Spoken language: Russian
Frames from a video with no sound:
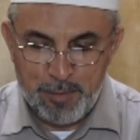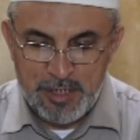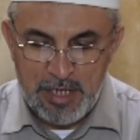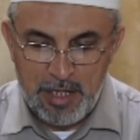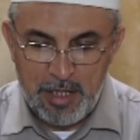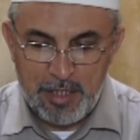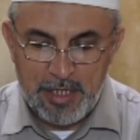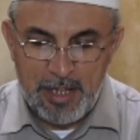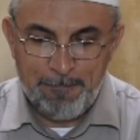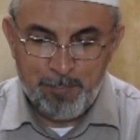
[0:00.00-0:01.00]
Не будут.
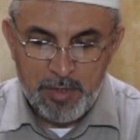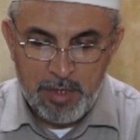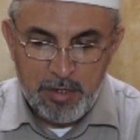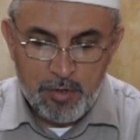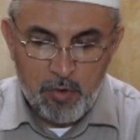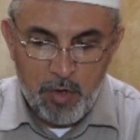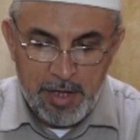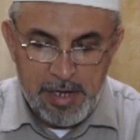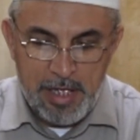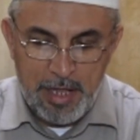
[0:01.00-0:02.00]
Поэтому
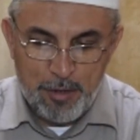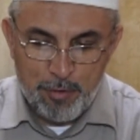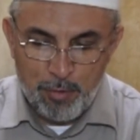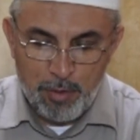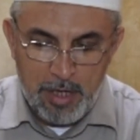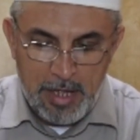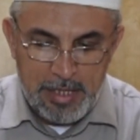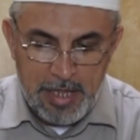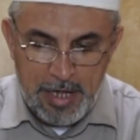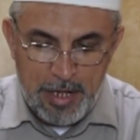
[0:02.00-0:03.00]
имам Аль-Газали пишет
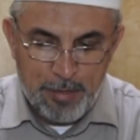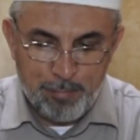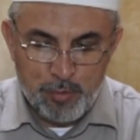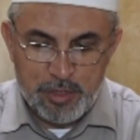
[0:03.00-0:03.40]
в Ихья,